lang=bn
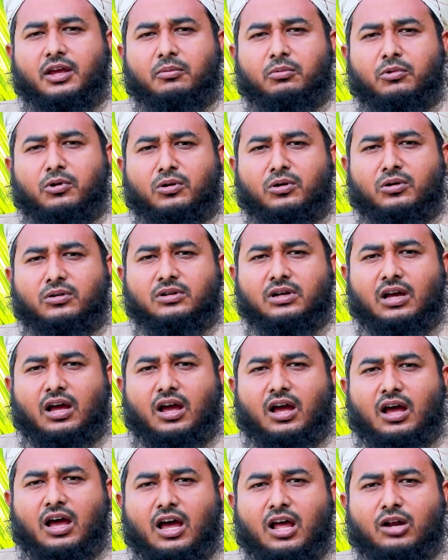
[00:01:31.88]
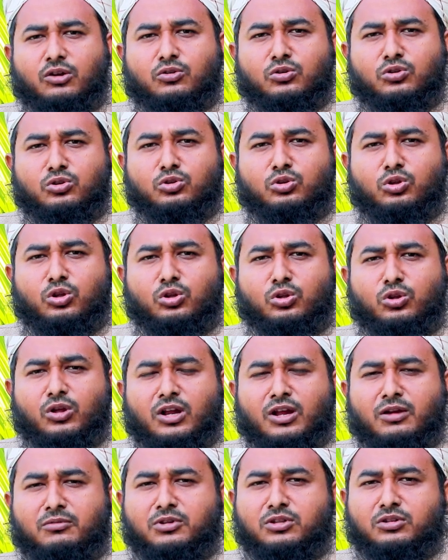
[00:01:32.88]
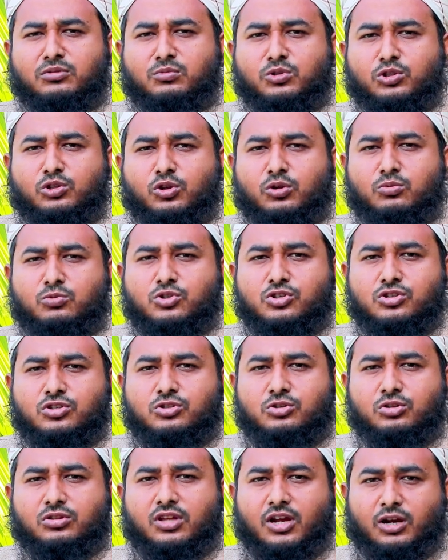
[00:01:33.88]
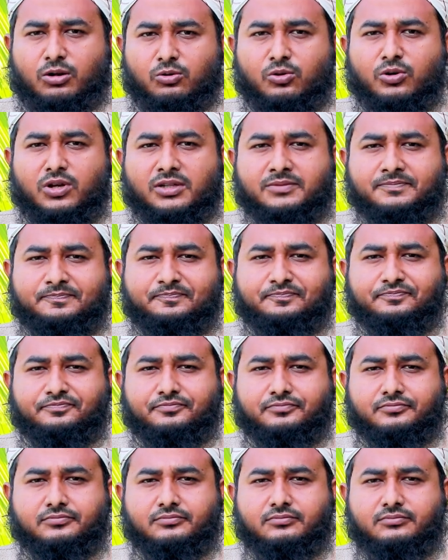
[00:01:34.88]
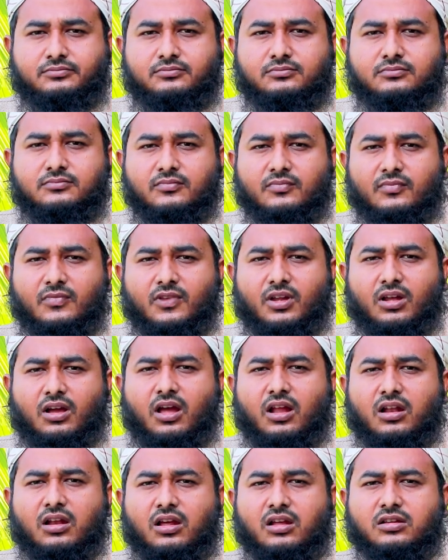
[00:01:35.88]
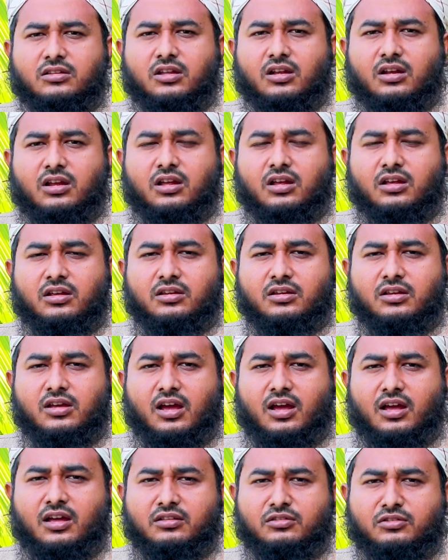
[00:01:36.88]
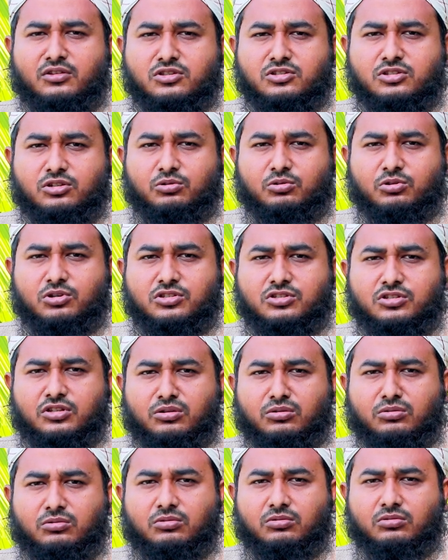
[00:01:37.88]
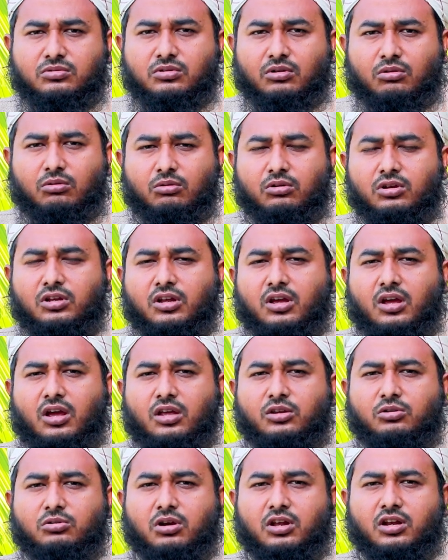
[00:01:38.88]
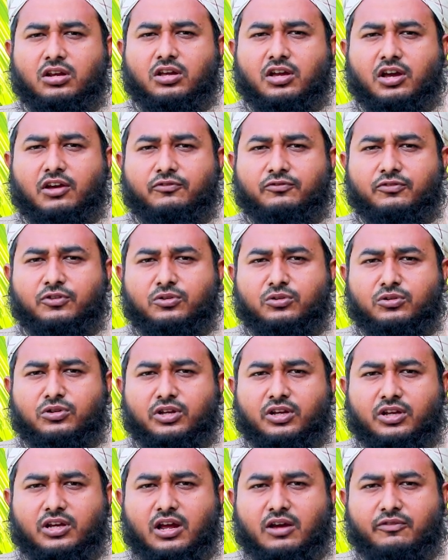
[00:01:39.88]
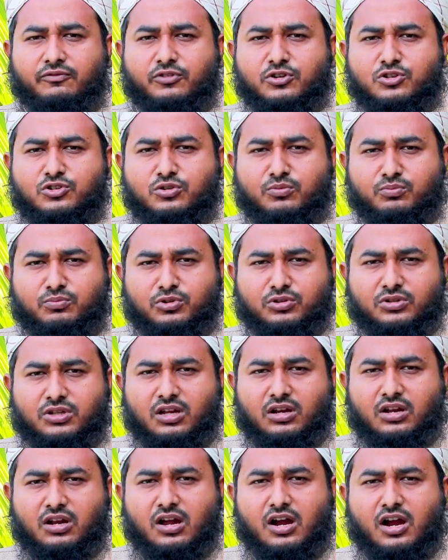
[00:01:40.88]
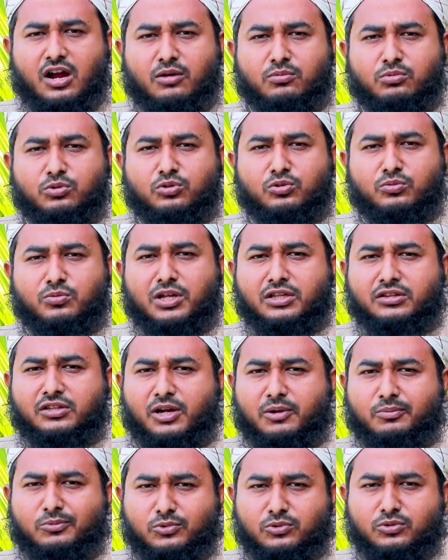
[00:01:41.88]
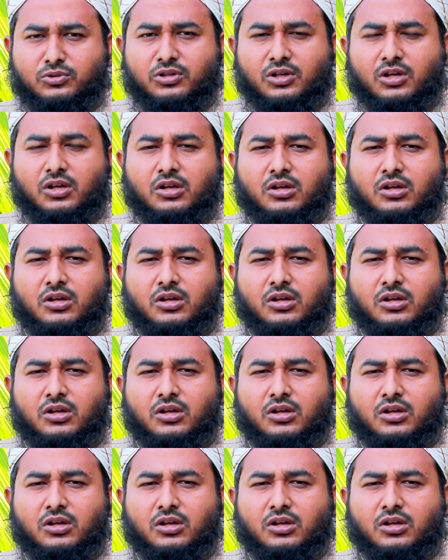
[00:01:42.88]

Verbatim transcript: এবং আর কোনো দ্বন্দ্ব আর আমাদের মধ্যে অবশিষ্ট থাকলো না আল্লাহ তালা এই আয়াত নাজিল করেছেন কুলিয়া আইহাল কাফিরুন হে কাফের সম্প্রদায় লা আবুদুমা তাবুদুন